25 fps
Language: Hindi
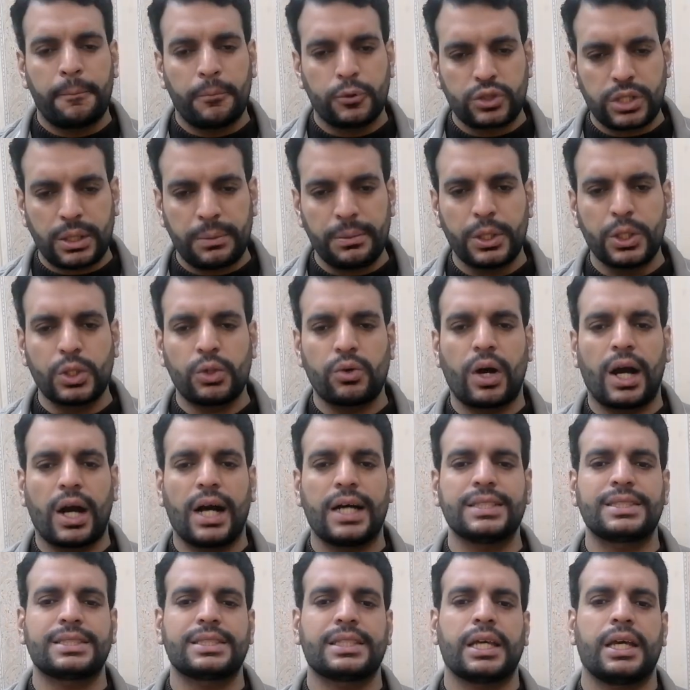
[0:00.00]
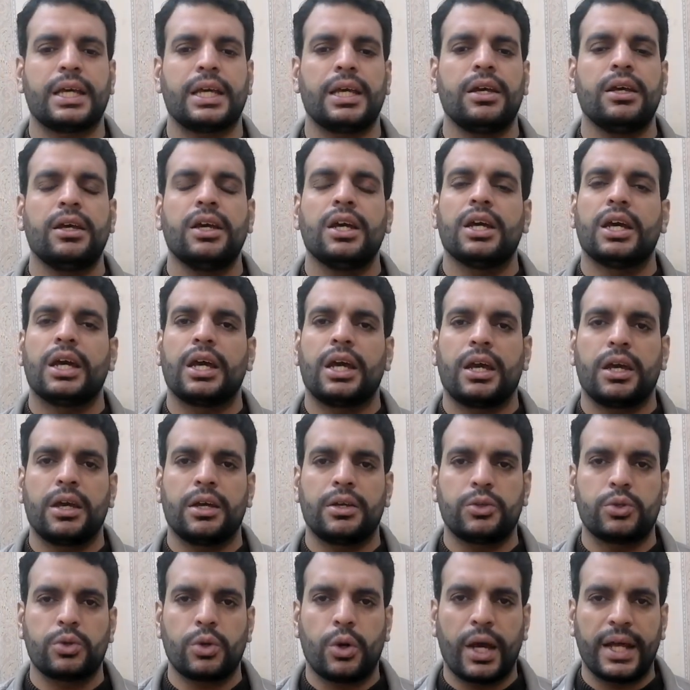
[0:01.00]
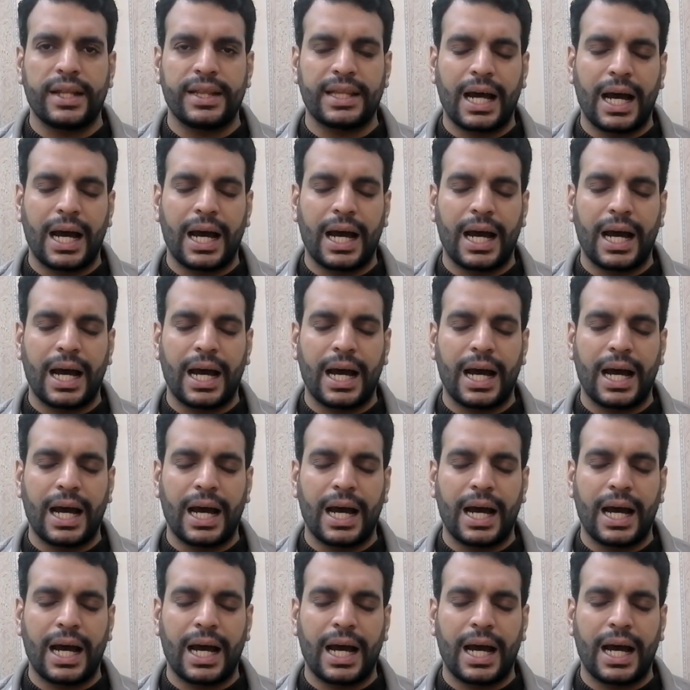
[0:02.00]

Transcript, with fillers: मुस्लिम नवाज़ के जो है